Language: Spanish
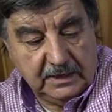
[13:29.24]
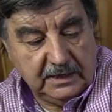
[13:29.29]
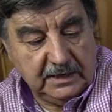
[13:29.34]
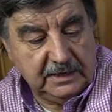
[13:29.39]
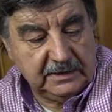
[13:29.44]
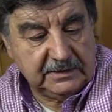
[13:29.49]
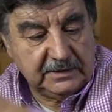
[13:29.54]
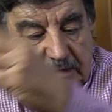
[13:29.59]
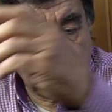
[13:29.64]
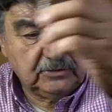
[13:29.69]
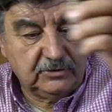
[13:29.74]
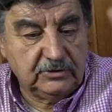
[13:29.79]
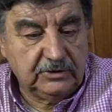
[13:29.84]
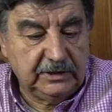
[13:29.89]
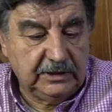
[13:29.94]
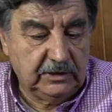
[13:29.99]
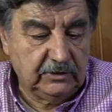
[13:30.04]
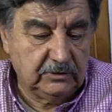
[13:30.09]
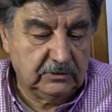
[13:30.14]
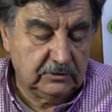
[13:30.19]
este
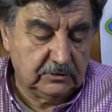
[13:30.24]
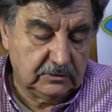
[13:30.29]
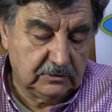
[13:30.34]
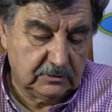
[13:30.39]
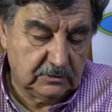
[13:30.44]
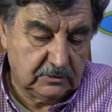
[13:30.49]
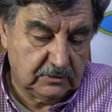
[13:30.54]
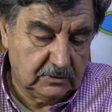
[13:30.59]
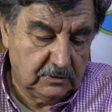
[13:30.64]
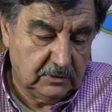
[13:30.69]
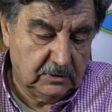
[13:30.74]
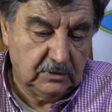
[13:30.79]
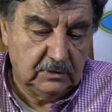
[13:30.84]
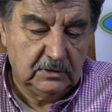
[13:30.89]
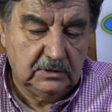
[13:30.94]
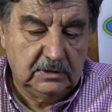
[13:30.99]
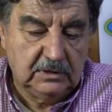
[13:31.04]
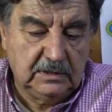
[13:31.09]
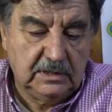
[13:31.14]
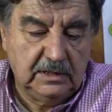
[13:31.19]
destornillador.
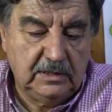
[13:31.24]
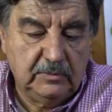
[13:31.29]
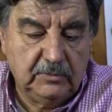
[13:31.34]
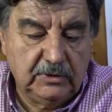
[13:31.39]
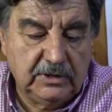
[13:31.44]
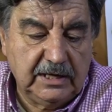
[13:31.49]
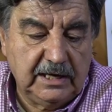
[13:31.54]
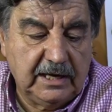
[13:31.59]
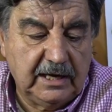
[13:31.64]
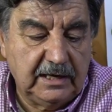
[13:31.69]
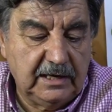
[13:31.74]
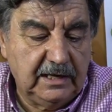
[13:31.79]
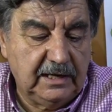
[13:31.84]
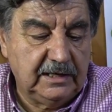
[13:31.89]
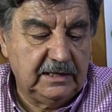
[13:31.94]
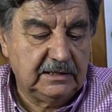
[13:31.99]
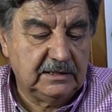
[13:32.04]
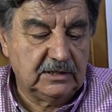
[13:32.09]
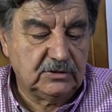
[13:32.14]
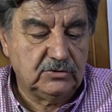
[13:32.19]
Tenemos que
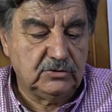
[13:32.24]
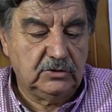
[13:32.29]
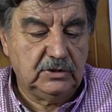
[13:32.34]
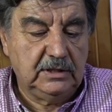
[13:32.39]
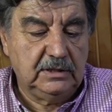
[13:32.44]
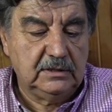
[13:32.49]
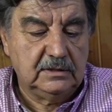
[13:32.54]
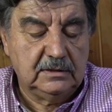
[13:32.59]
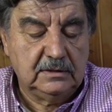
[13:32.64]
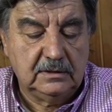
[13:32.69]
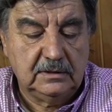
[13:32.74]
aislar esta zona